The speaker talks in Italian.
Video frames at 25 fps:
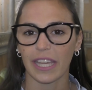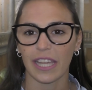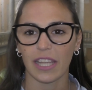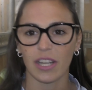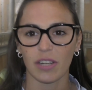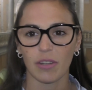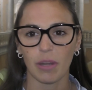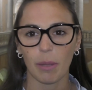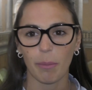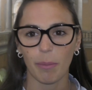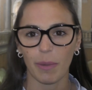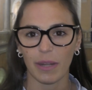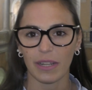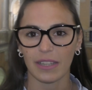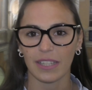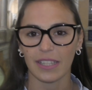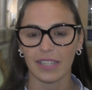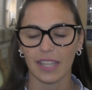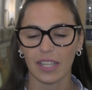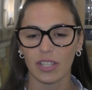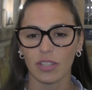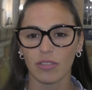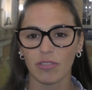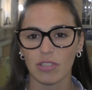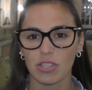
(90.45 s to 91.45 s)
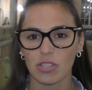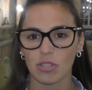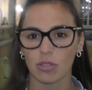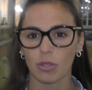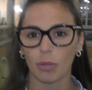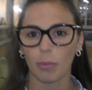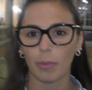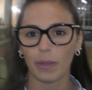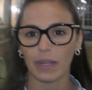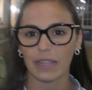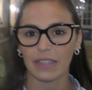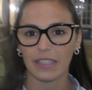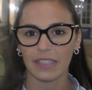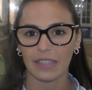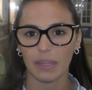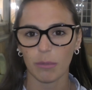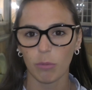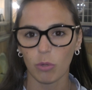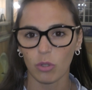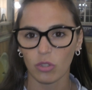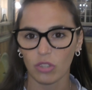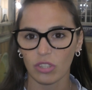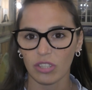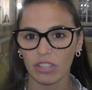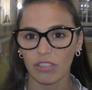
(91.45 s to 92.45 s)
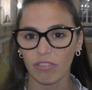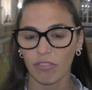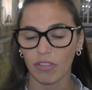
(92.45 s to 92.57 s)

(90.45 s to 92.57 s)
che era una partita dove sono partita molto in